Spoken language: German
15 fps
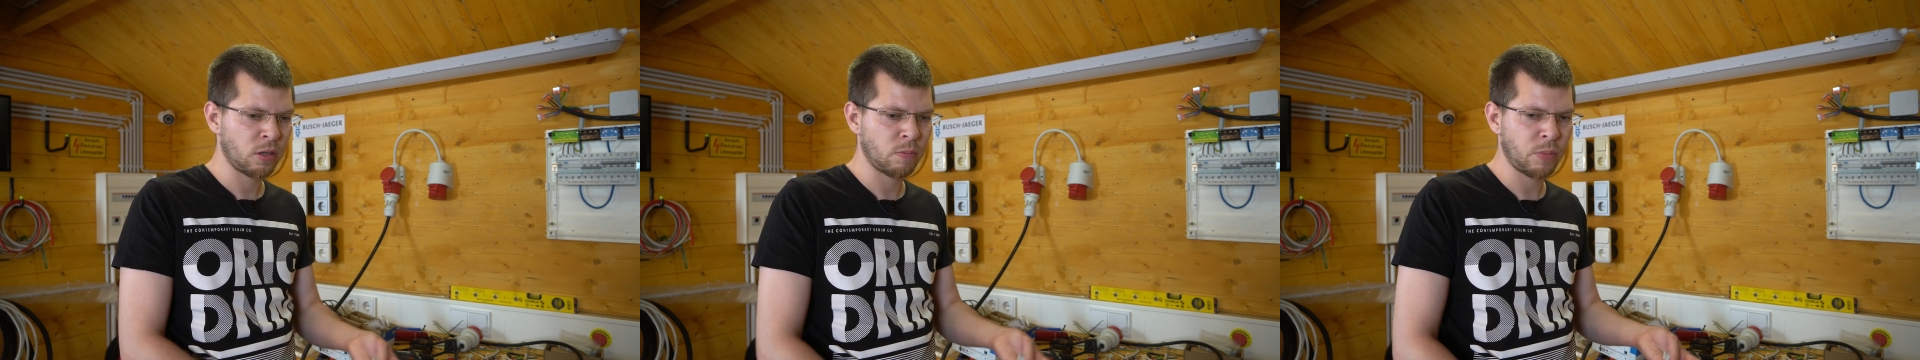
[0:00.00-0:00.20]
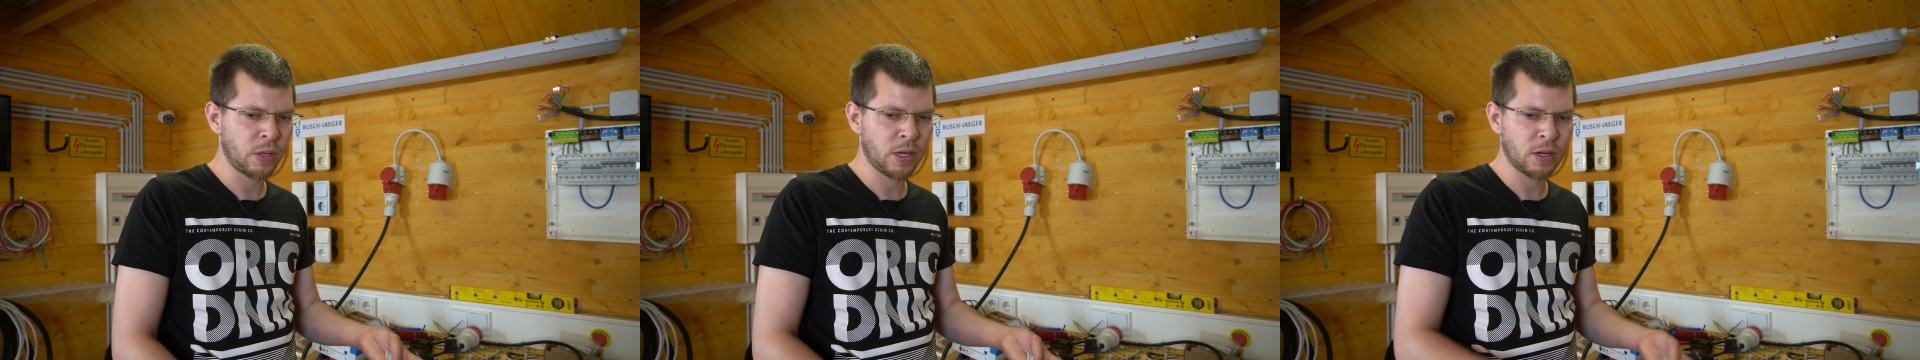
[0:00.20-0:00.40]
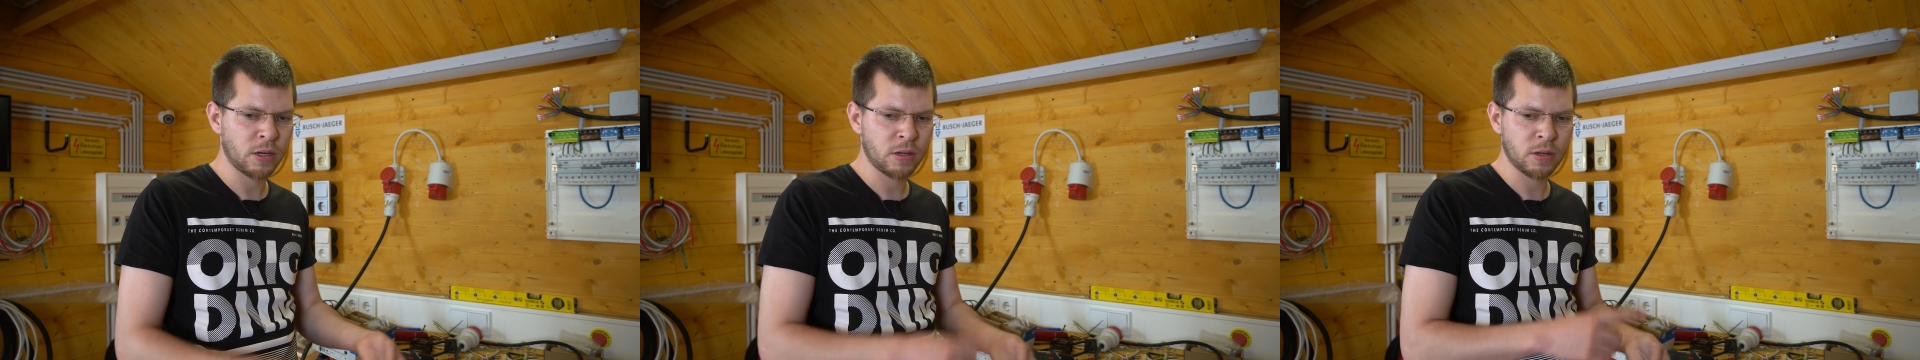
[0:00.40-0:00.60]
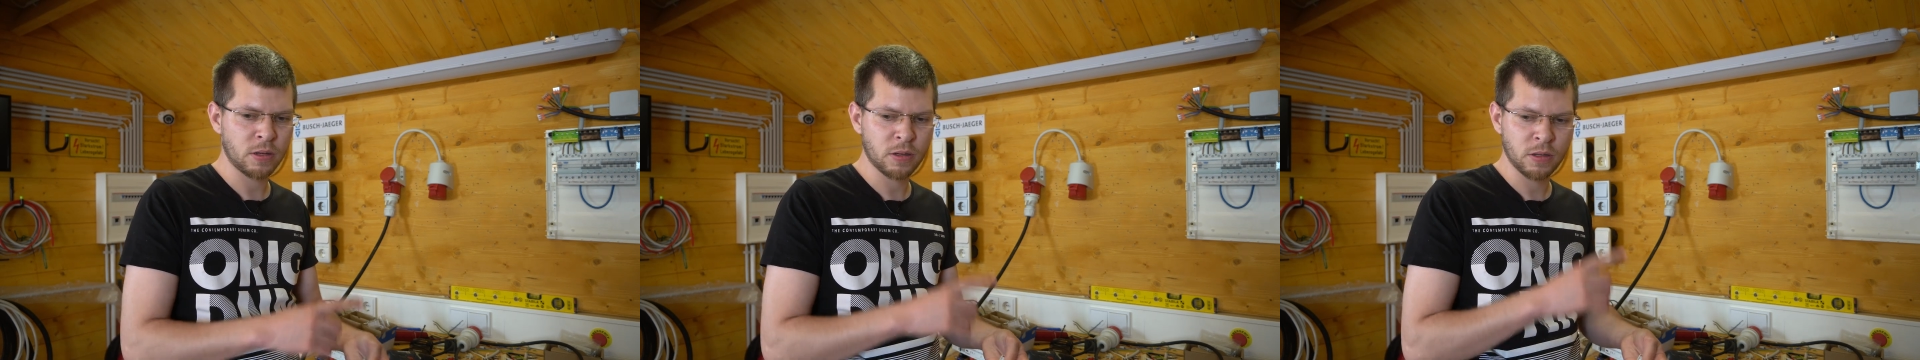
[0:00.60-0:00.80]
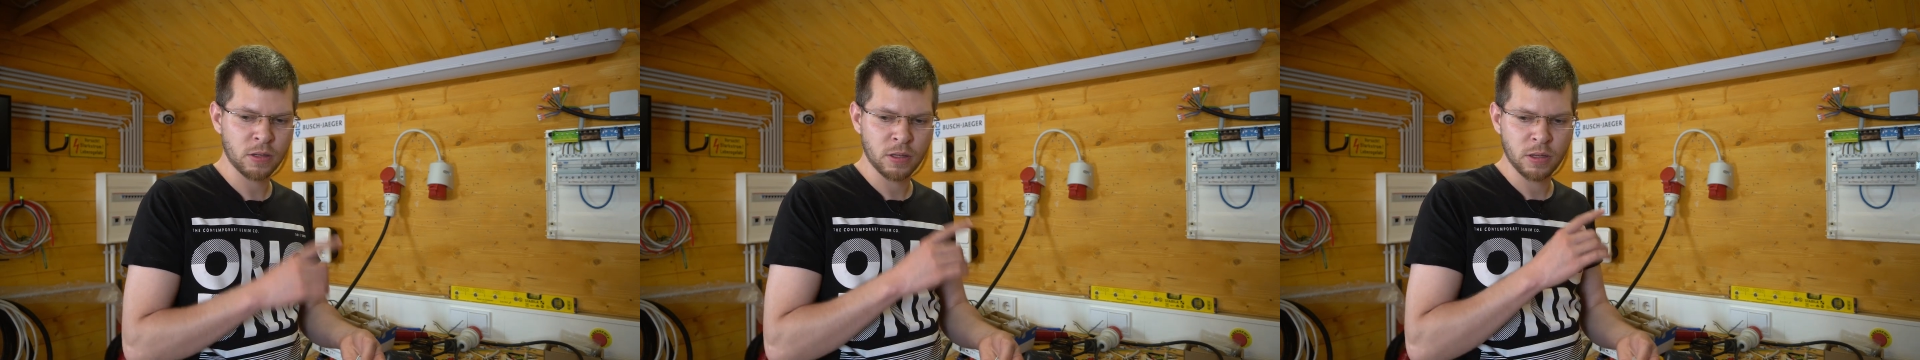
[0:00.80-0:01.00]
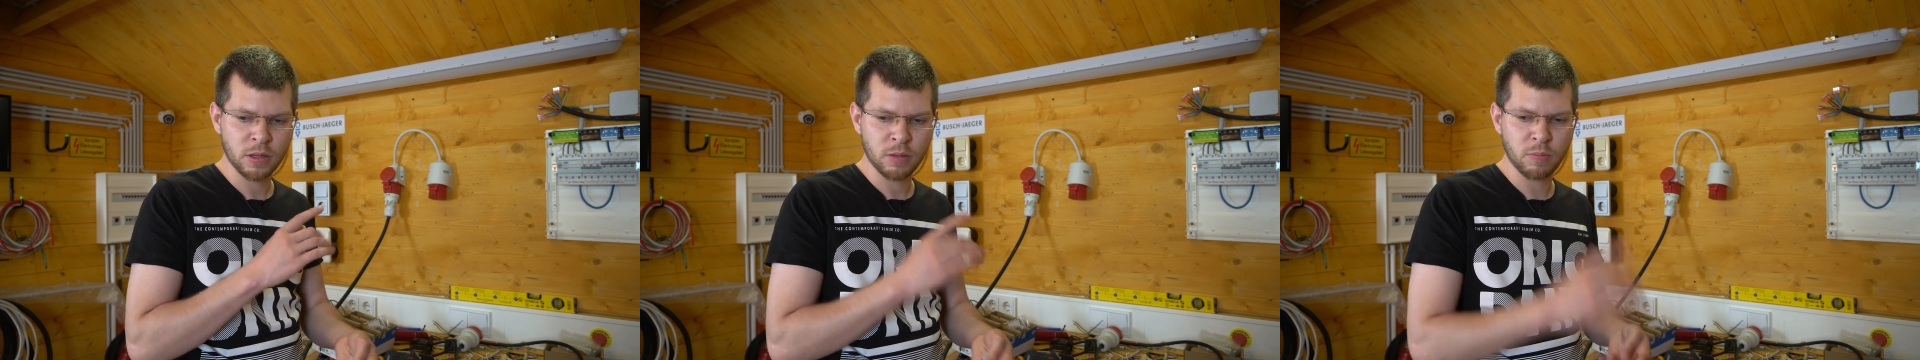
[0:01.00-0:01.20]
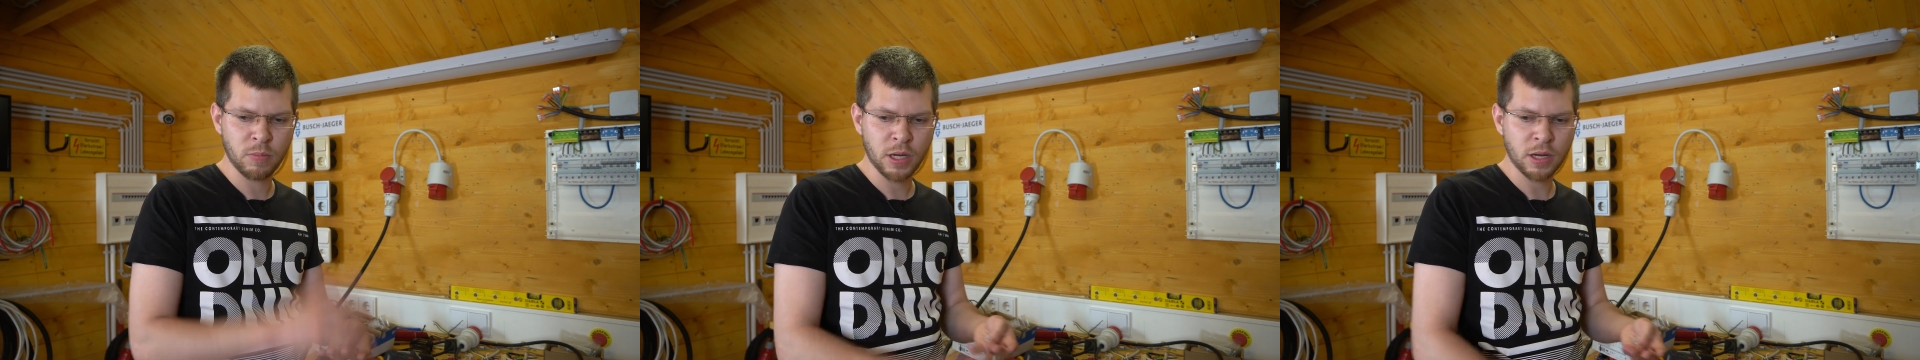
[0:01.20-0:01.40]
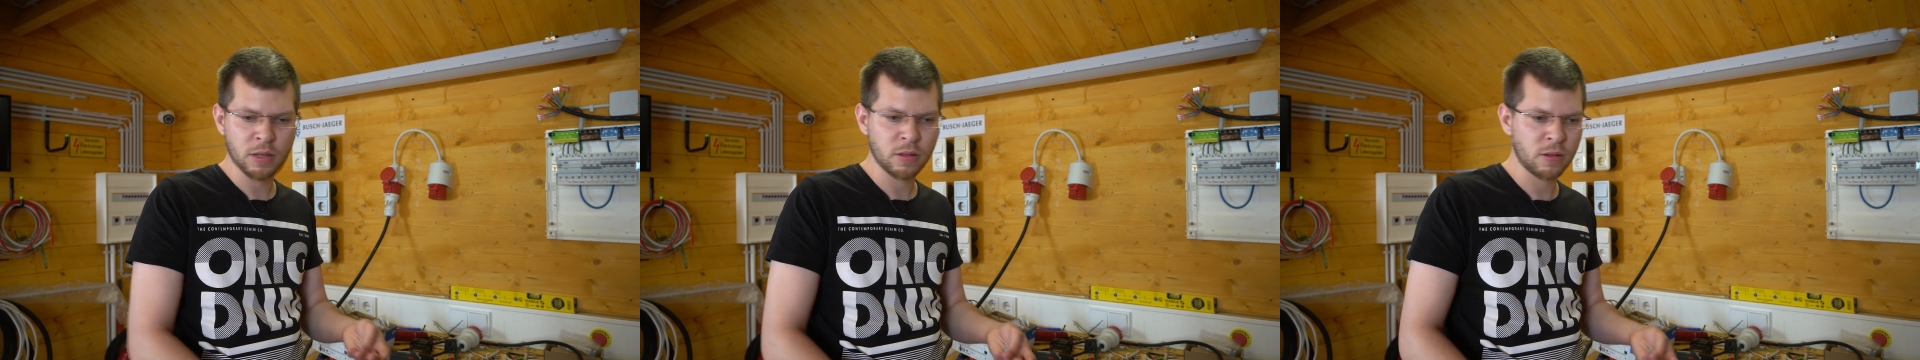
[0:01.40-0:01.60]
Berker,
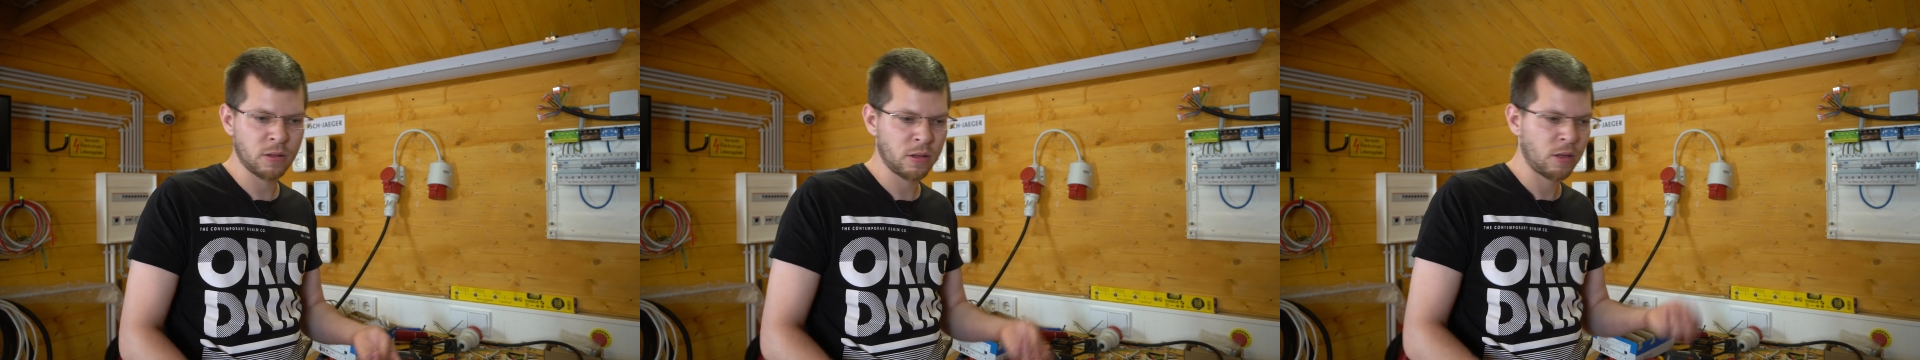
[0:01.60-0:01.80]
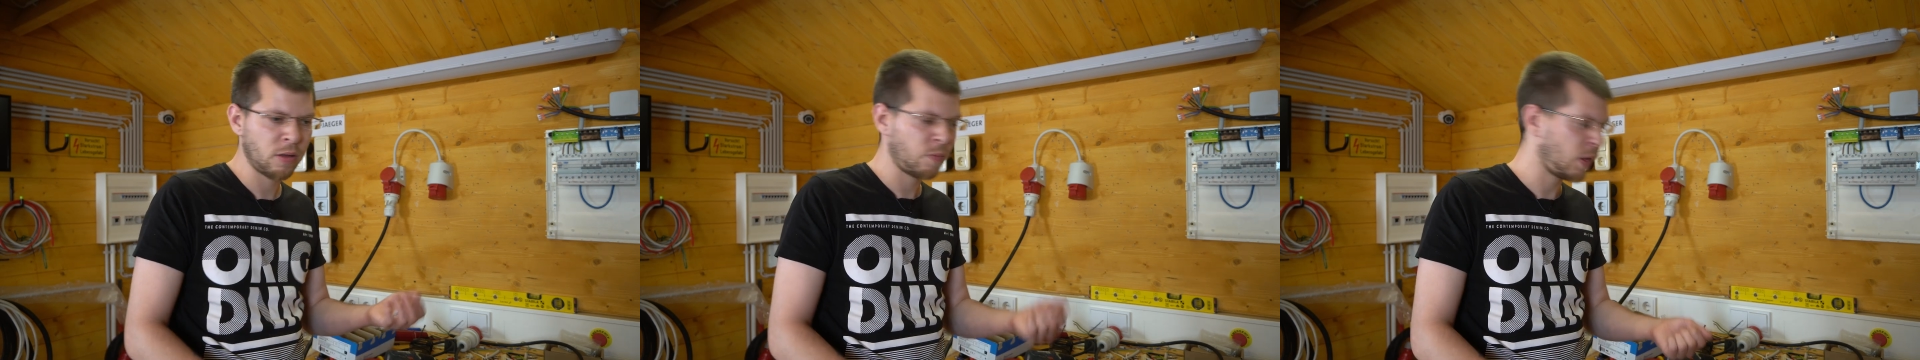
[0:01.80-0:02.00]
Merten,